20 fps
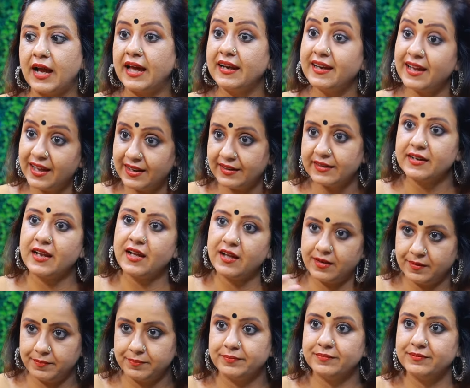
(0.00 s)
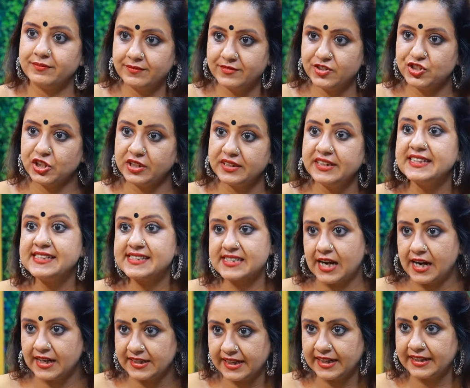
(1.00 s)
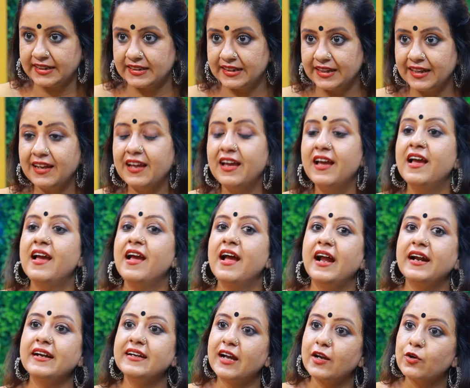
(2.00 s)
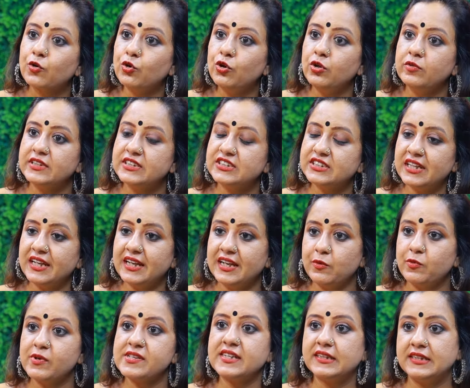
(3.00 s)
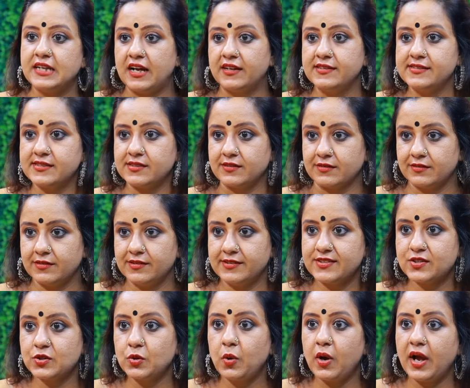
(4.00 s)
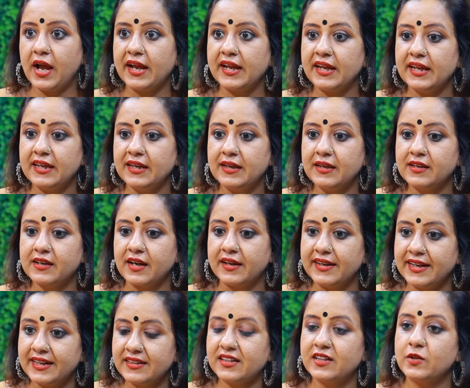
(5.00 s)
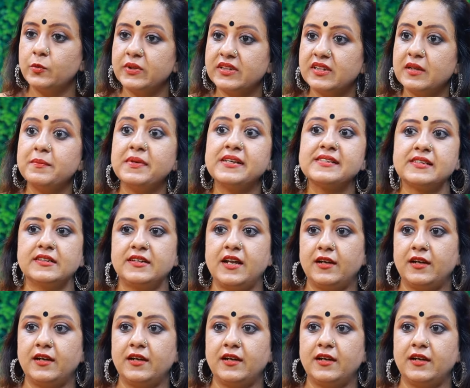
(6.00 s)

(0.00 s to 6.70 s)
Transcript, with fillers: అలా నా జర్నీ స్టార్ట్ అయింది అండ్ అకుల్ వచ్చి హీ వాజ్ అ డాన్సర్ సో ఐ కనెక్టెడ్ విత్ హిమ్ యాజ్ అ